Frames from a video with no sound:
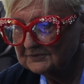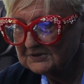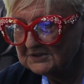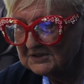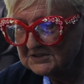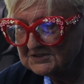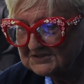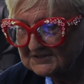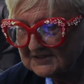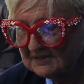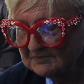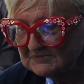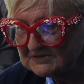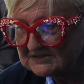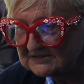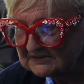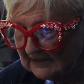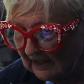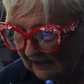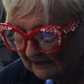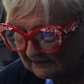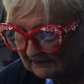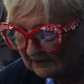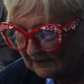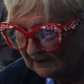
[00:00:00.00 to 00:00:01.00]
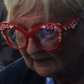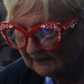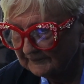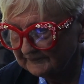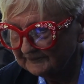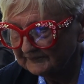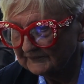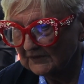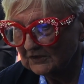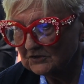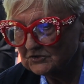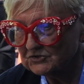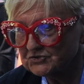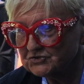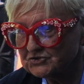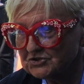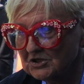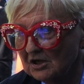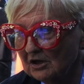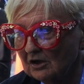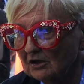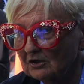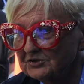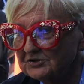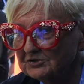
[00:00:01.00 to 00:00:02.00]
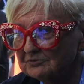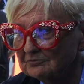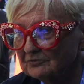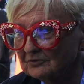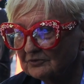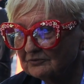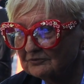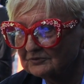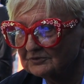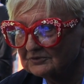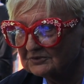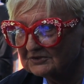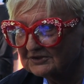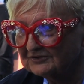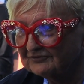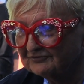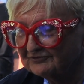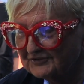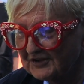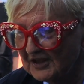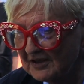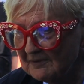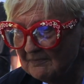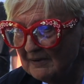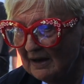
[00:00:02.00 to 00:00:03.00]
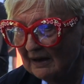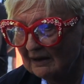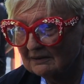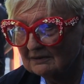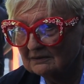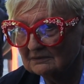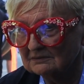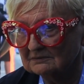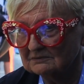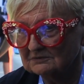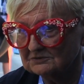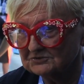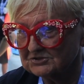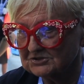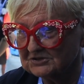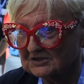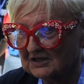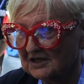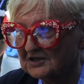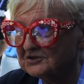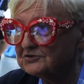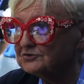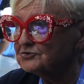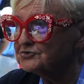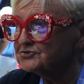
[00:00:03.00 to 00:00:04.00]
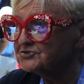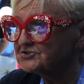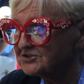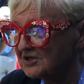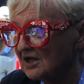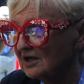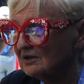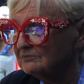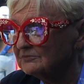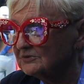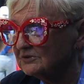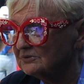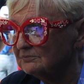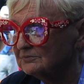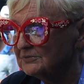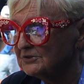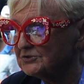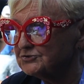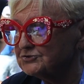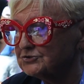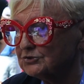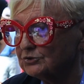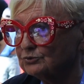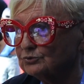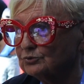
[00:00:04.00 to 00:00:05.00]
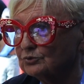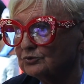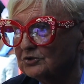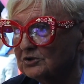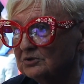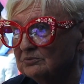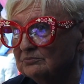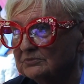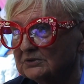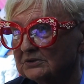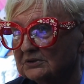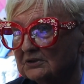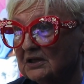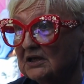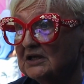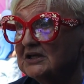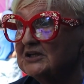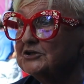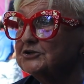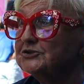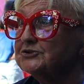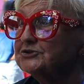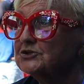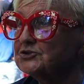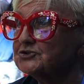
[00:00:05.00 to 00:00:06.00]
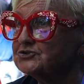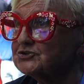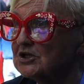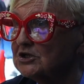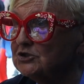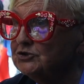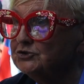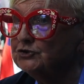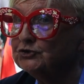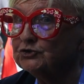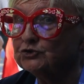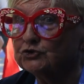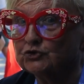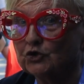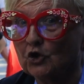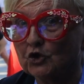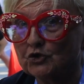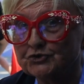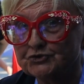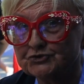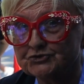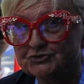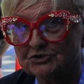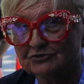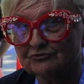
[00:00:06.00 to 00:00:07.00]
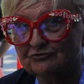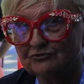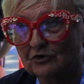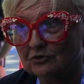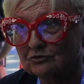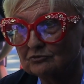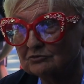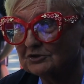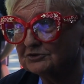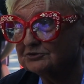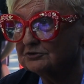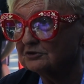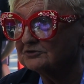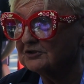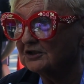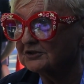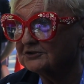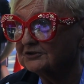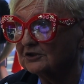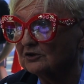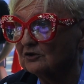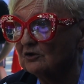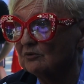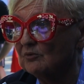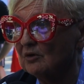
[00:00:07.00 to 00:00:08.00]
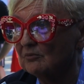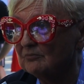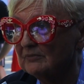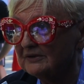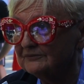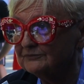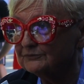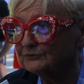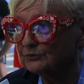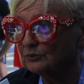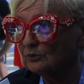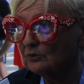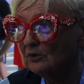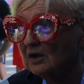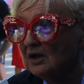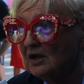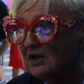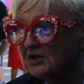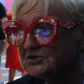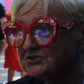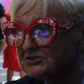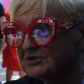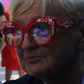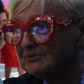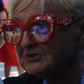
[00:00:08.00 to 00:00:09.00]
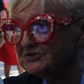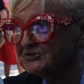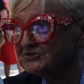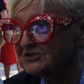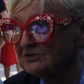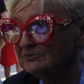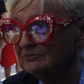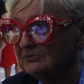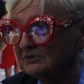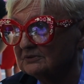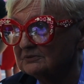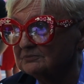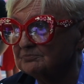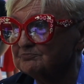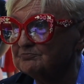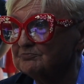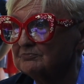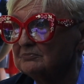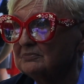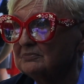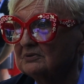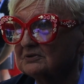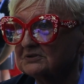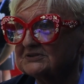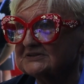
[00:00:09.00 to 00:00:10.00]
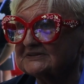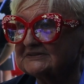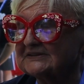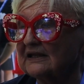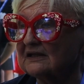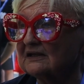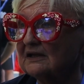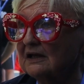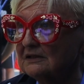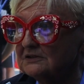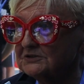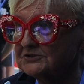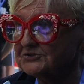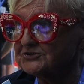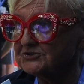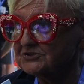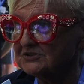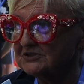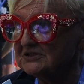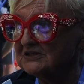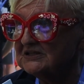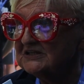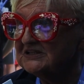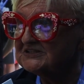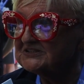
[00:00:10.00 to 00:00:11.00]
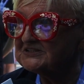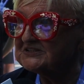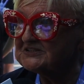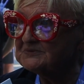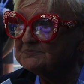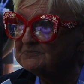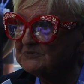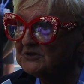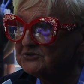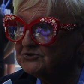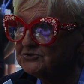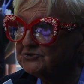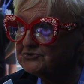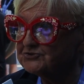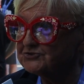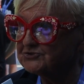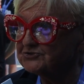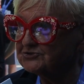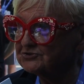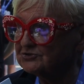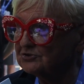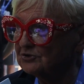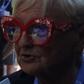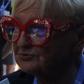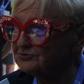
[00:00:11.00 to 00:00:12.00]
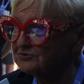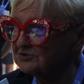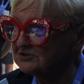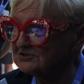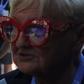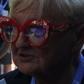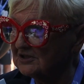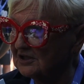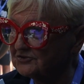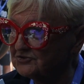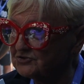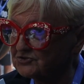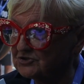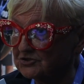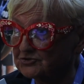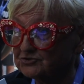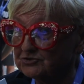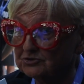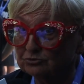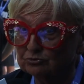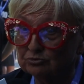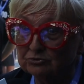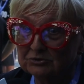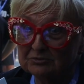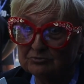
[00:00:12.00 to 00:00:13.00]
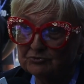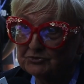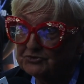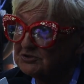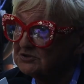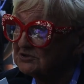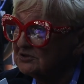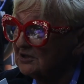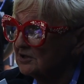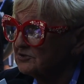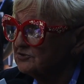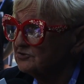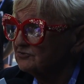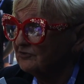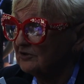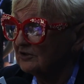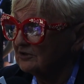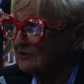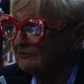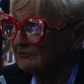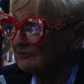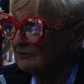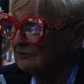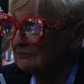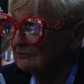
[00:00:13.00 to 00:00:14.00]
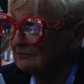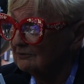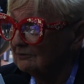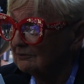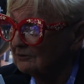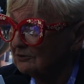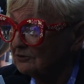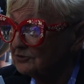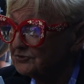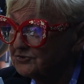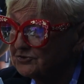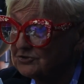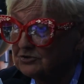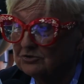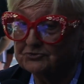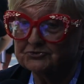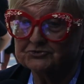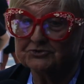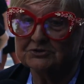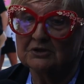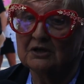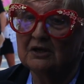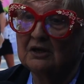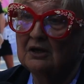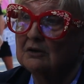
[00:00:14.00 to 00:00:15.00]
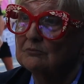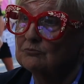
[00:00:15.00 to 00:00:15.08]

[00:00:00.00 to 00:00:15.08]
Jestem zdania, że dwiema skrajnościami, między którymi jeżeli dojdzie w ogóle do takiego momentu, że będziemy starali się zmienić istniejący stan rzeczy, tutaj musi zajść wiele e, okoliczności.